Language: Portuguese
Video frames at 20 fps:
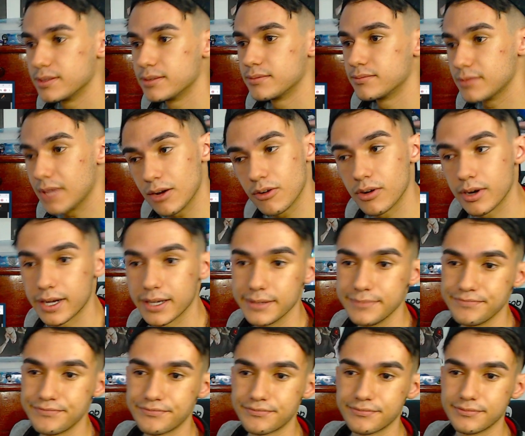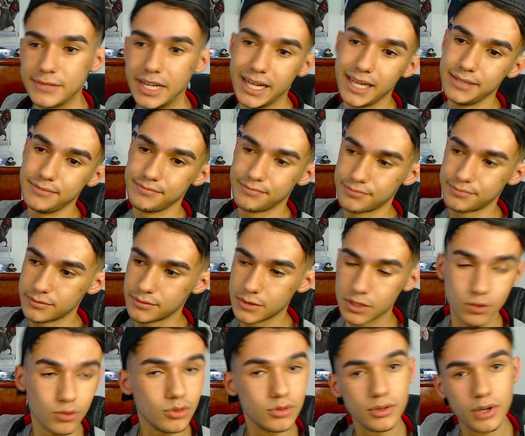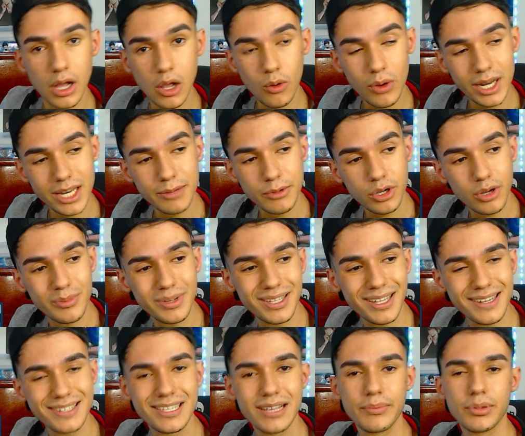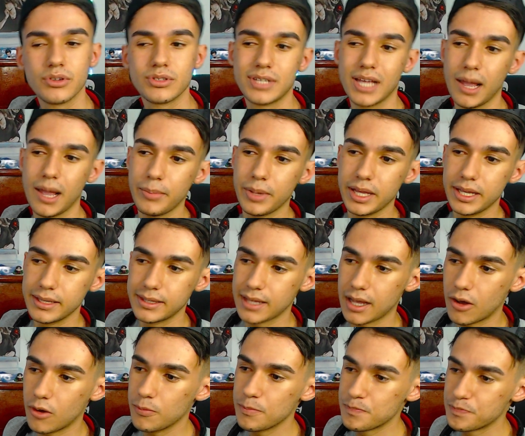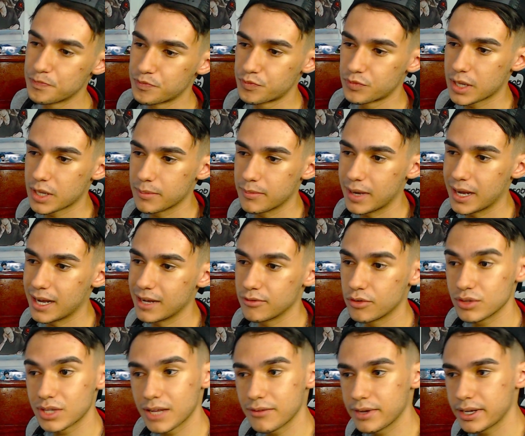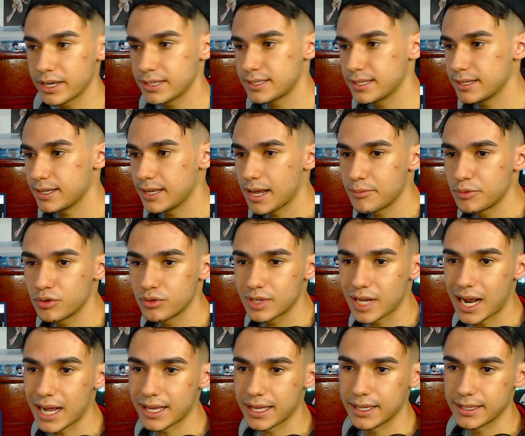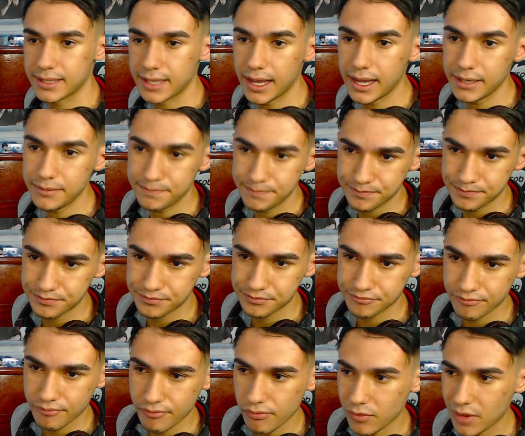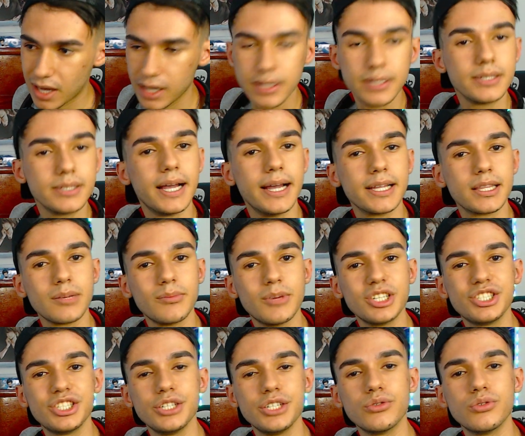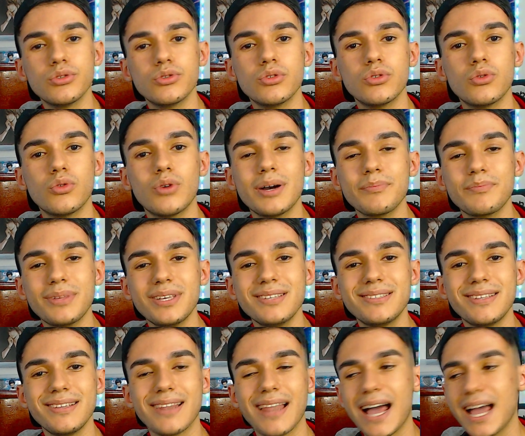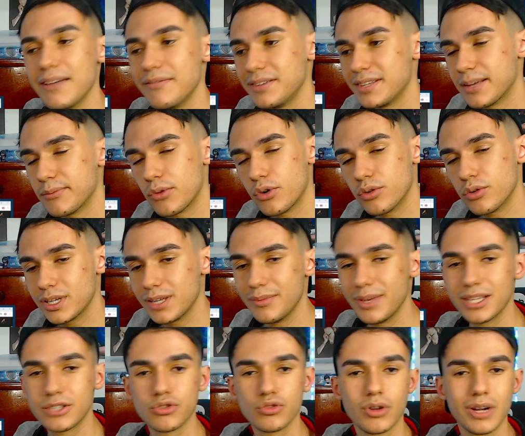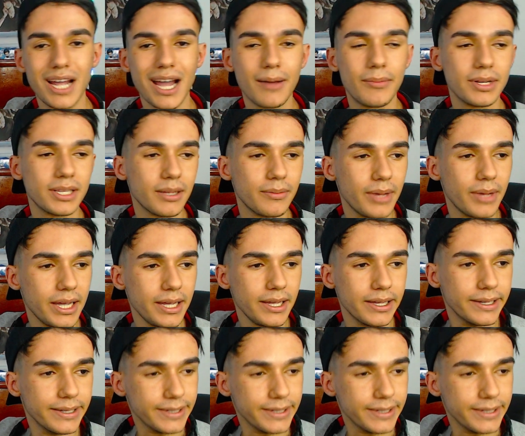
Da hora, né? É um anime que eu me interessei pelos rap aí e tal. Mas vamos tá vendo esse rap do Draken, tá? Estamos é, assistindo One Piece em live, tá bom? Kimetsu no Yaba também.